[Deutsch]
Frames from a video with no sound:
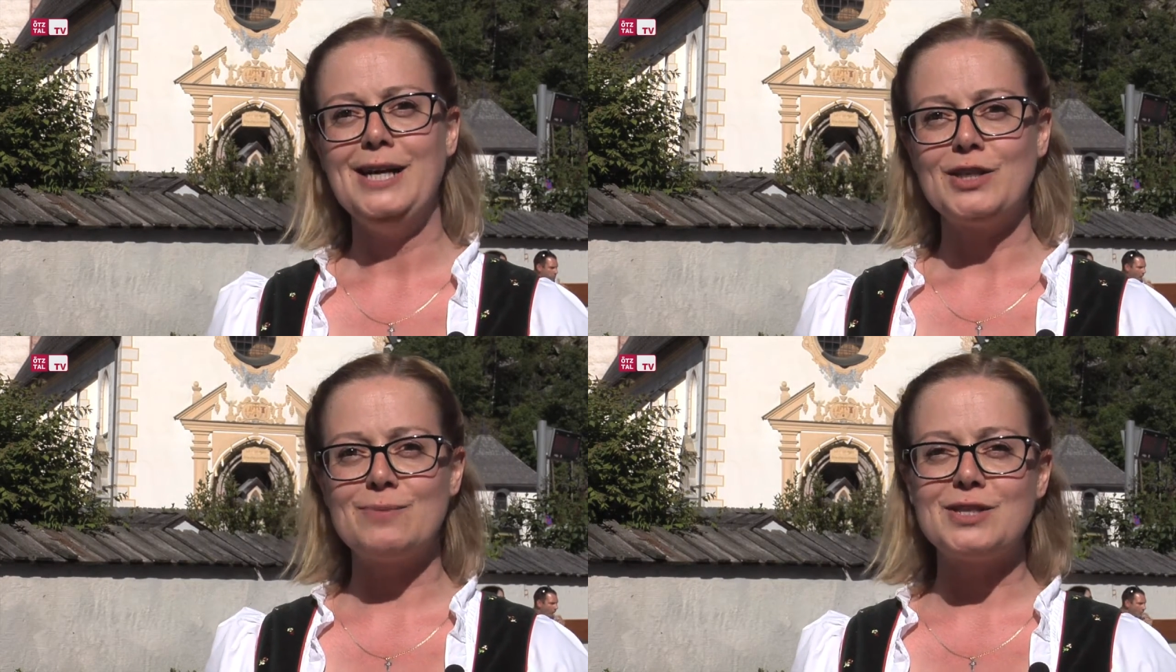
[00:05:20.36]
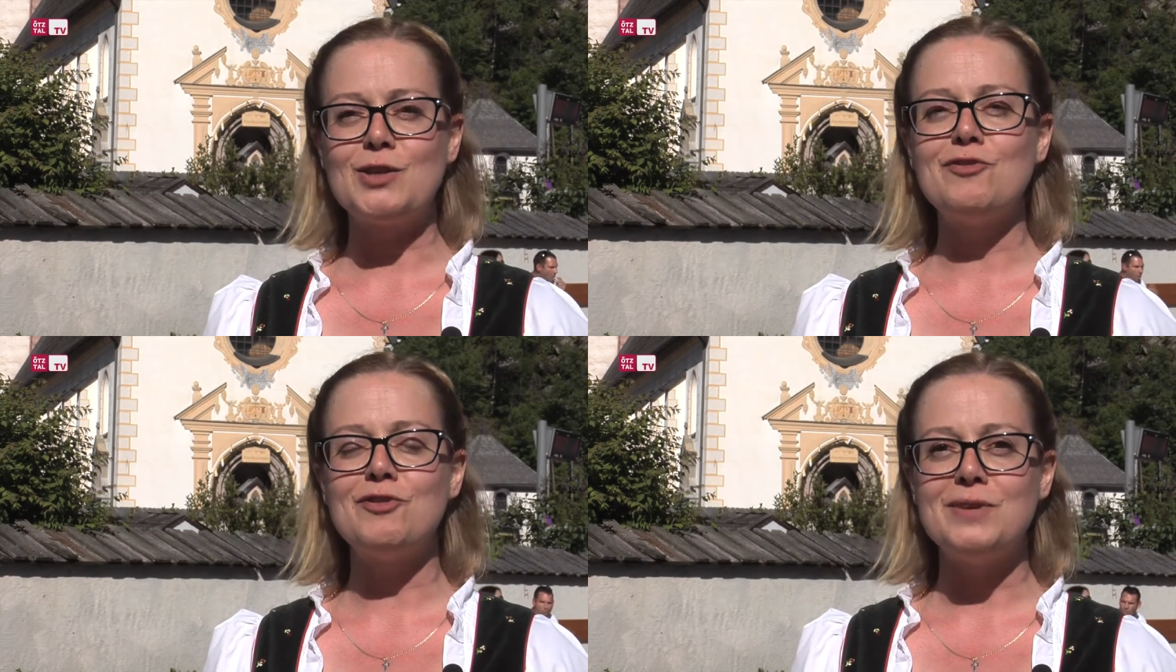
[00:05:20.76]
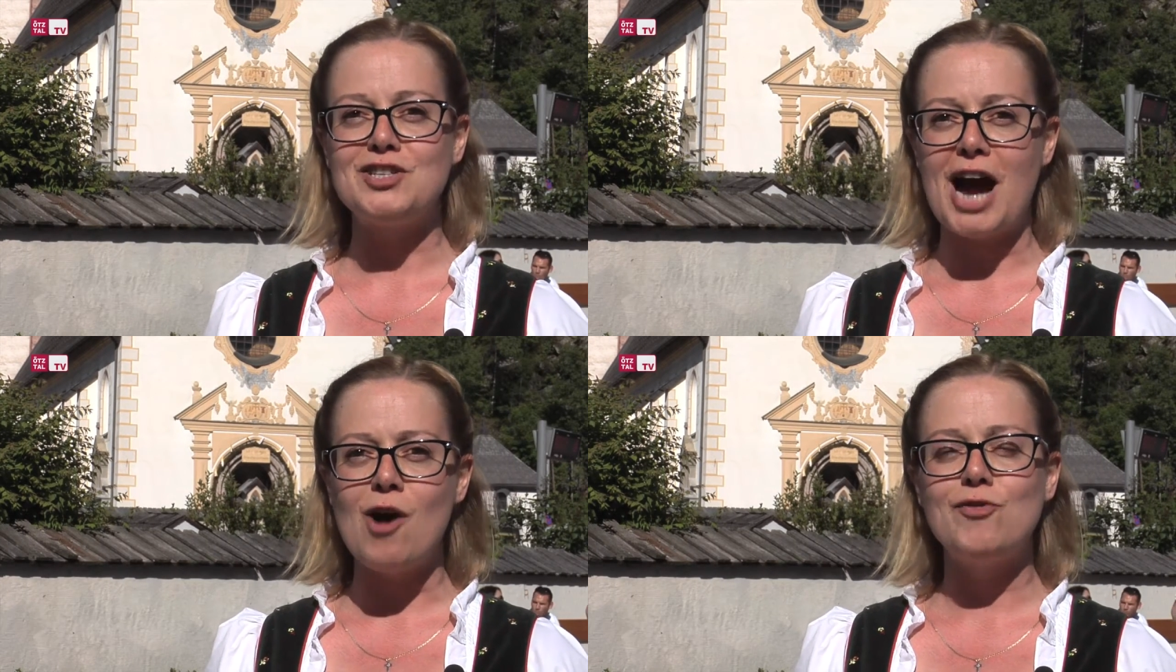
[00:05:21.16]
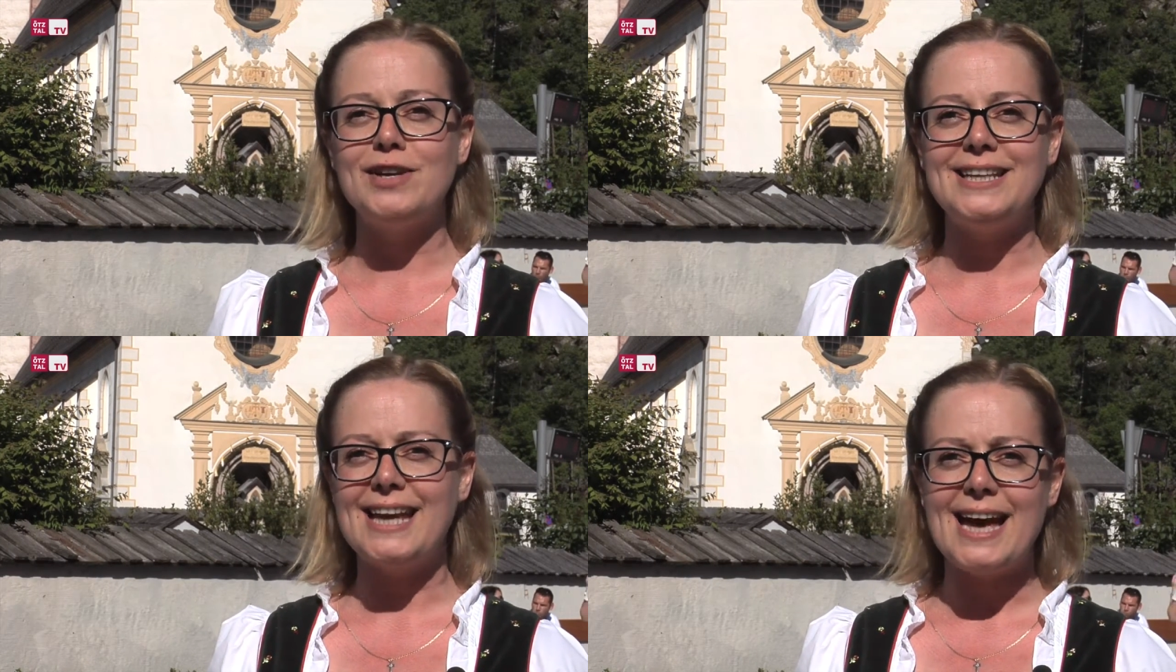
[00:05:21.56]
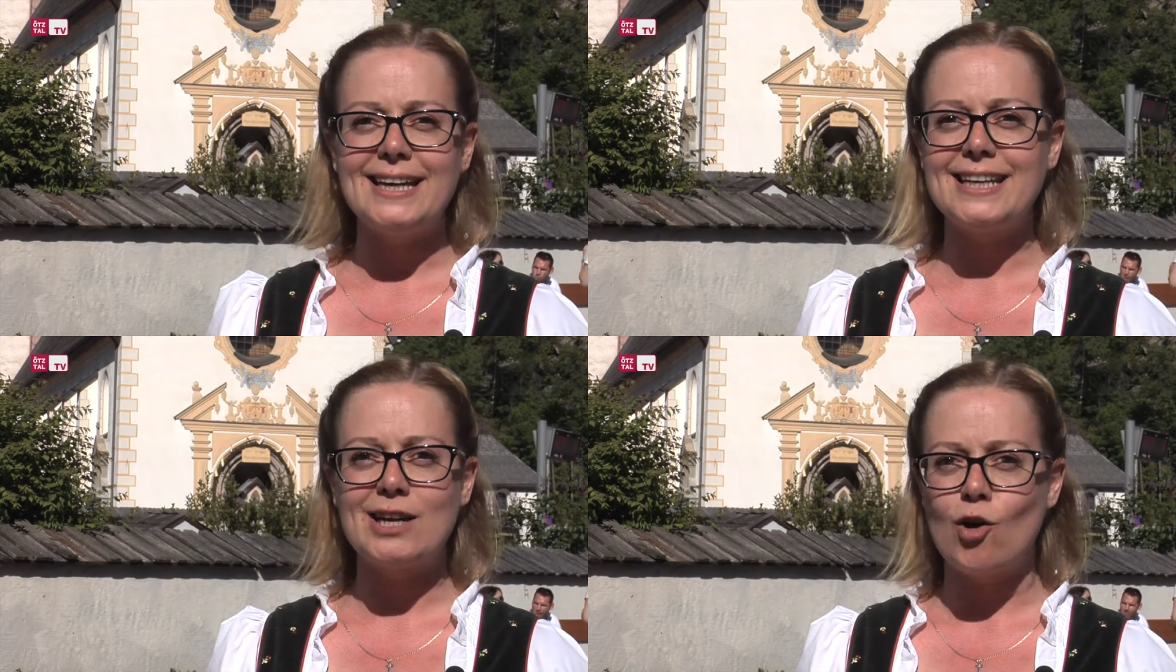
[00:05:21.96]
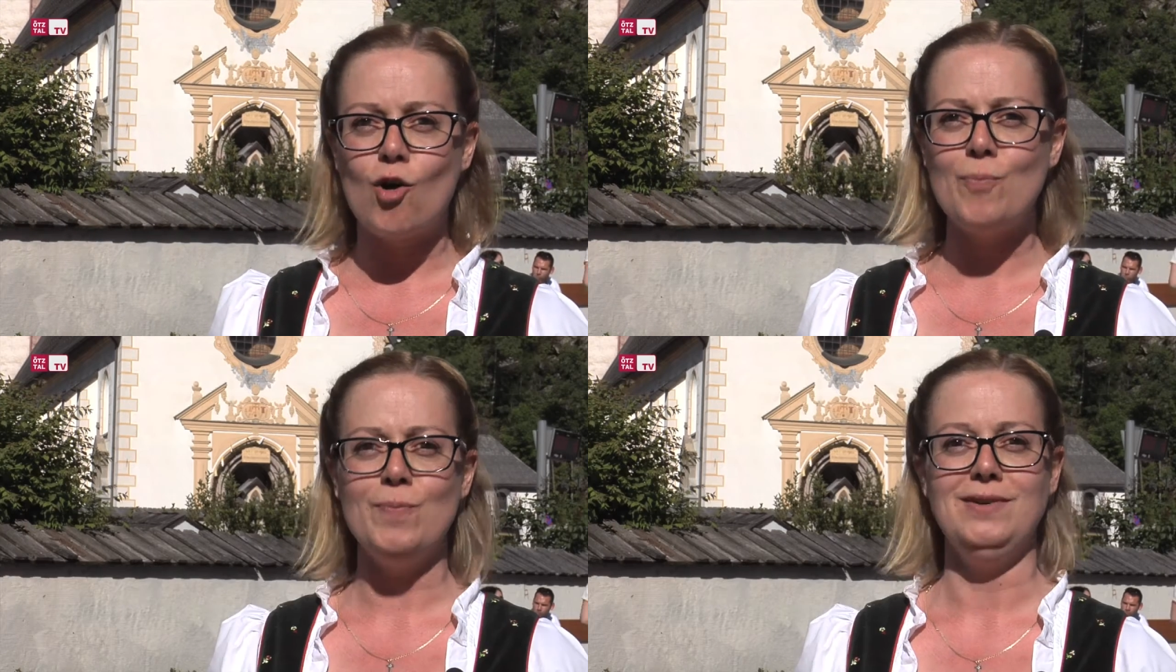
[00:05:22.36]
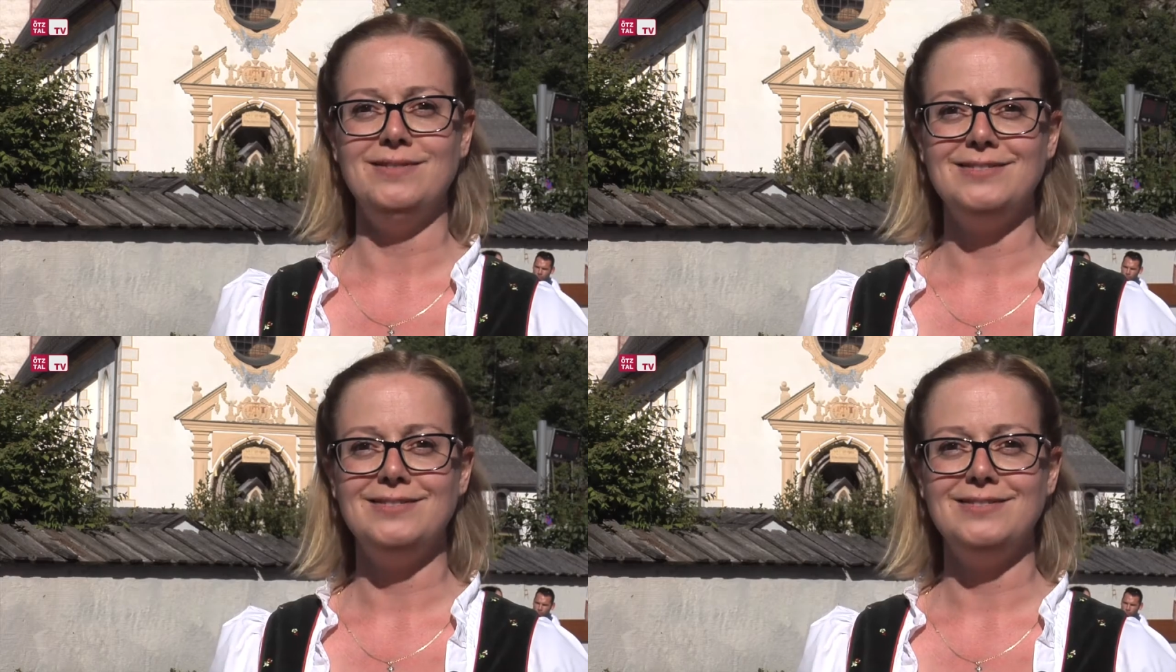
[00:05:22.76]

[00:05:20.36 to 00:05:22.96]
Da haben sie dürfen mit Schaufeln in die Erde graben.